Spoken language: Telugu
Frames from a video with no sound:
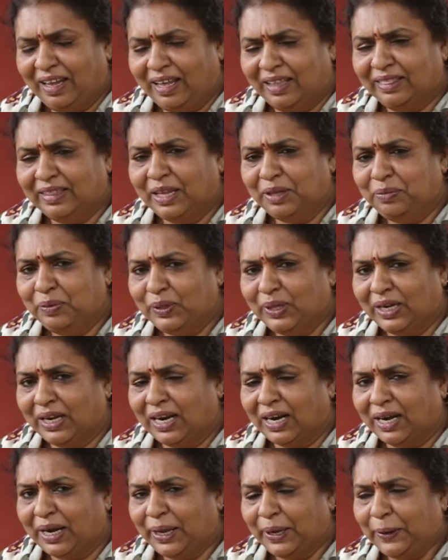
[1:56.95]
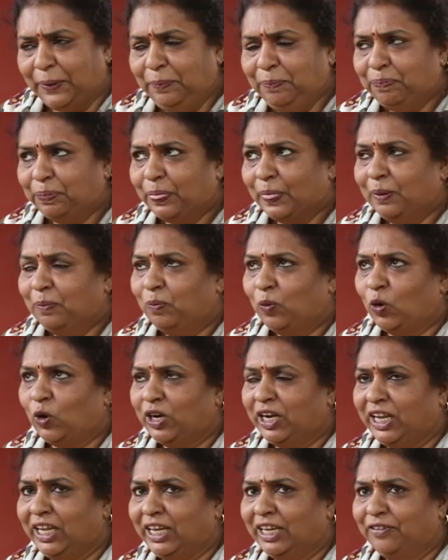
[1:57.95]
ఎంత అద్భుతంగా అంటే
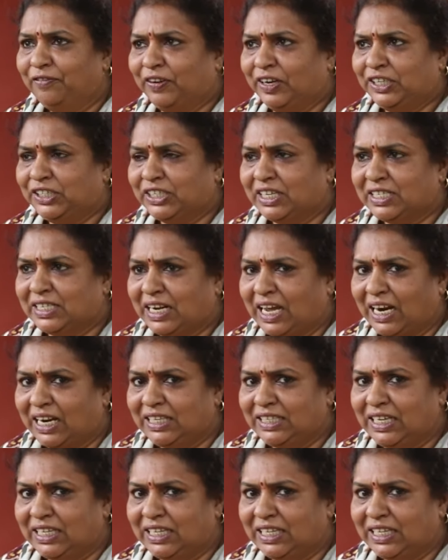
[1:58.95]
మార్నింగ్ ఫ్రెష్గా స్నానం